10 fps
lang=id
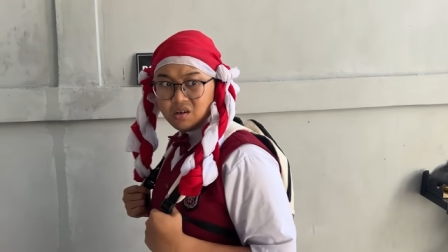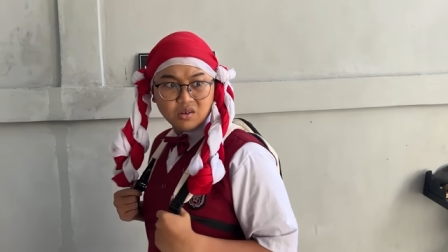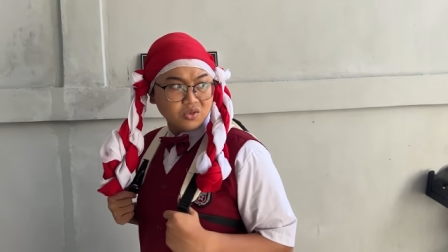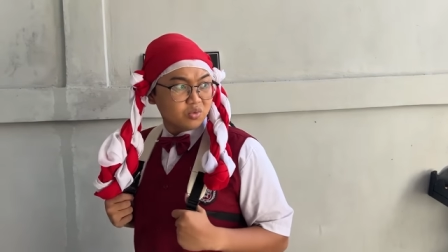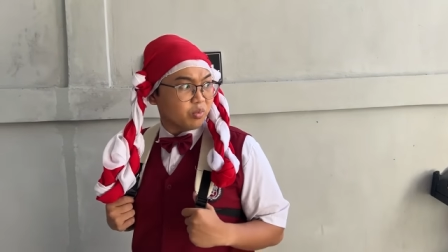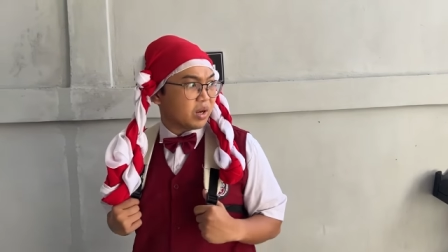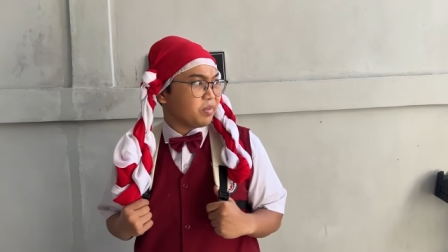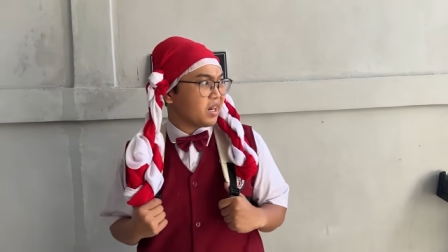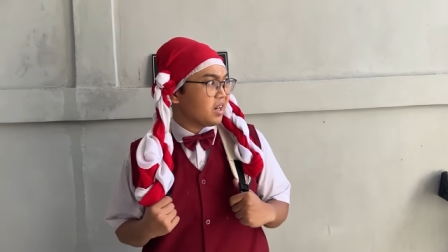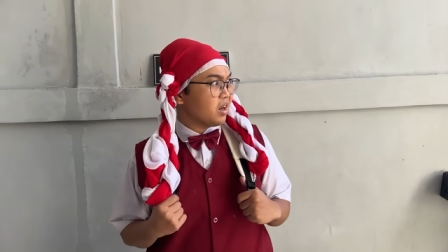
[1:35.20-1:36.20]
kok tumben
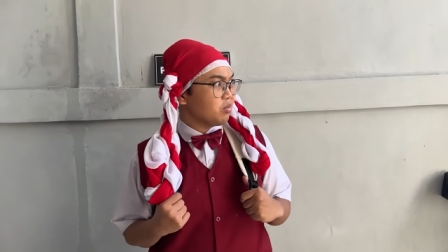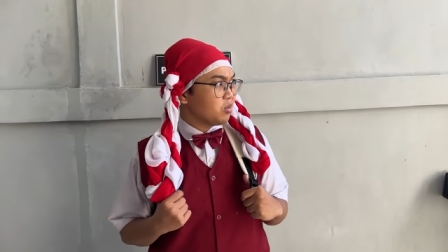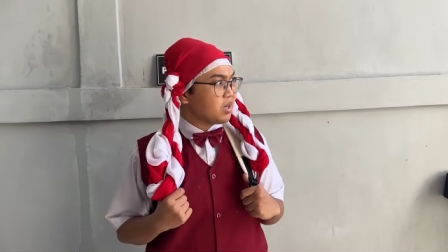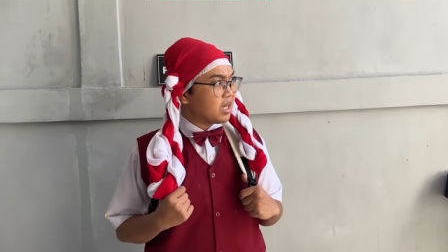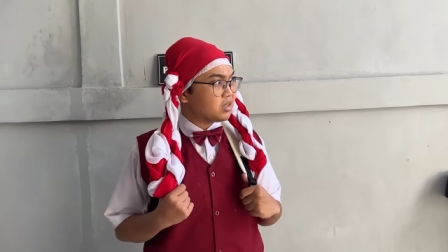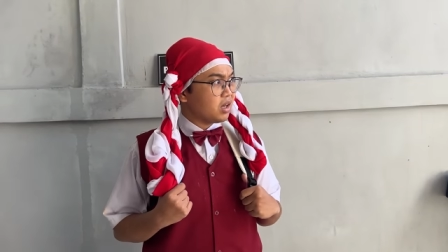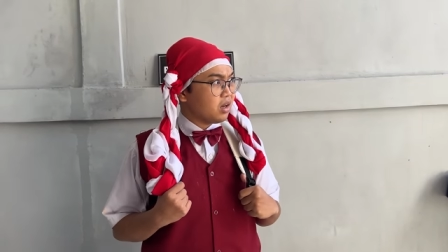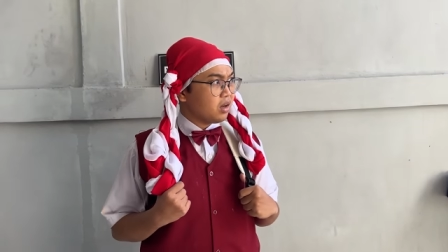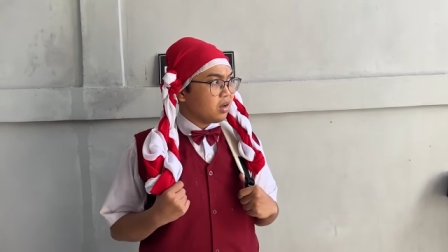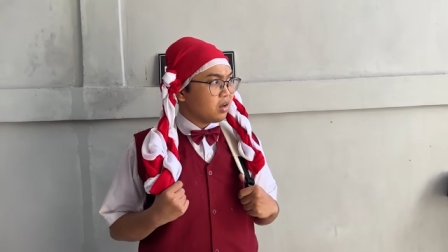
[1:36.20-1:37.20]
Pak Dadang belum
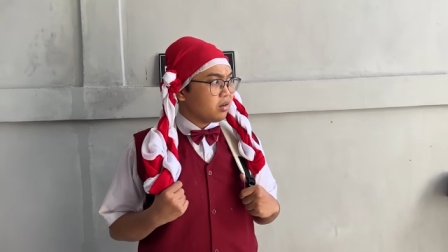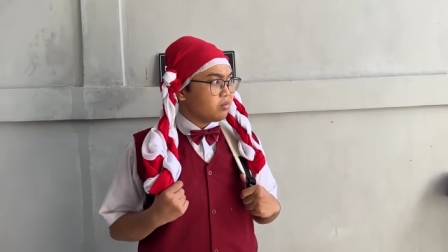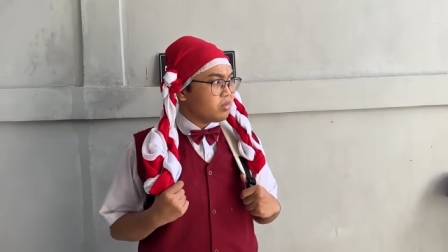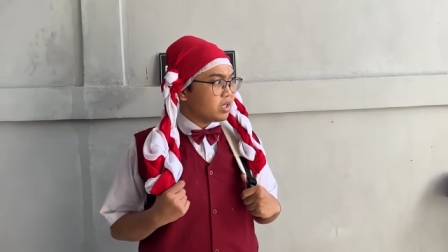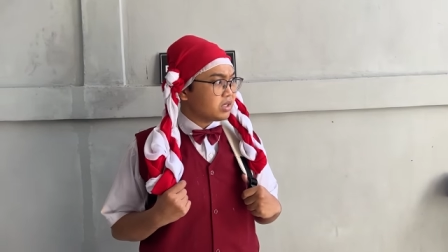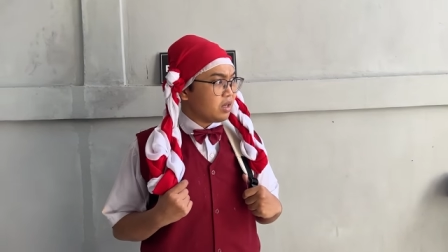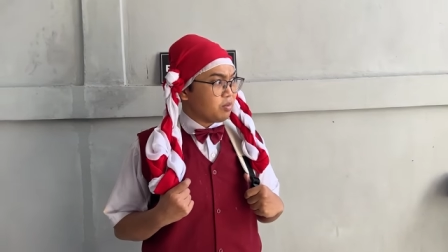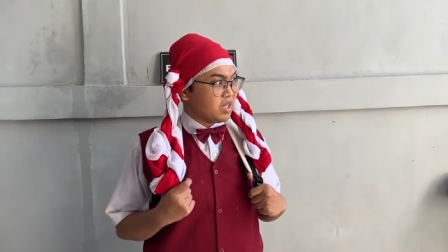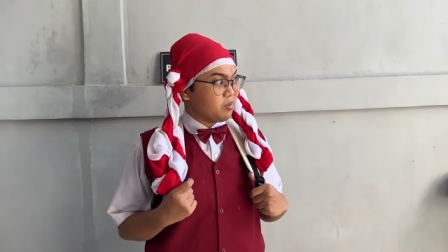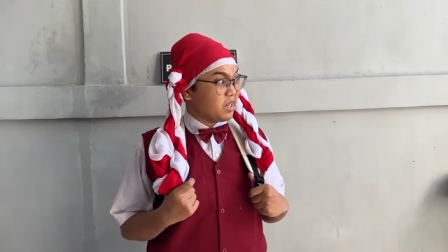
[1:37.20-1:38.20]
datang? Biasanya
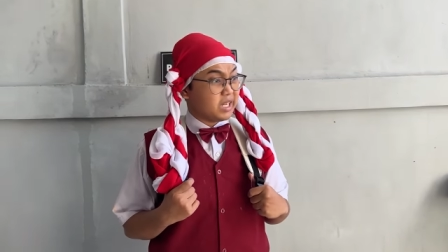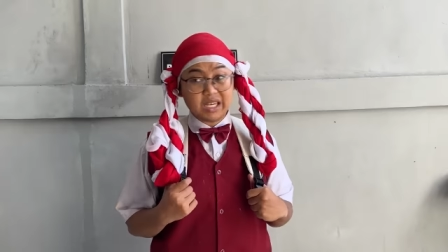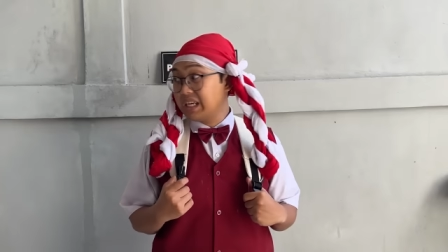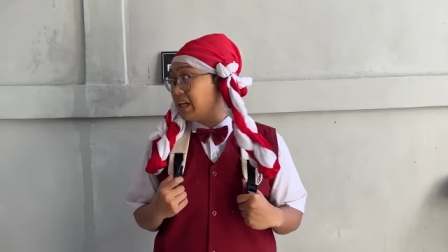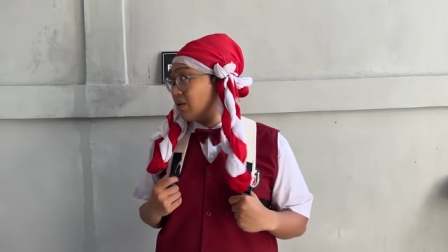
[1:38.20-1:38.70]
pagi-pagi gini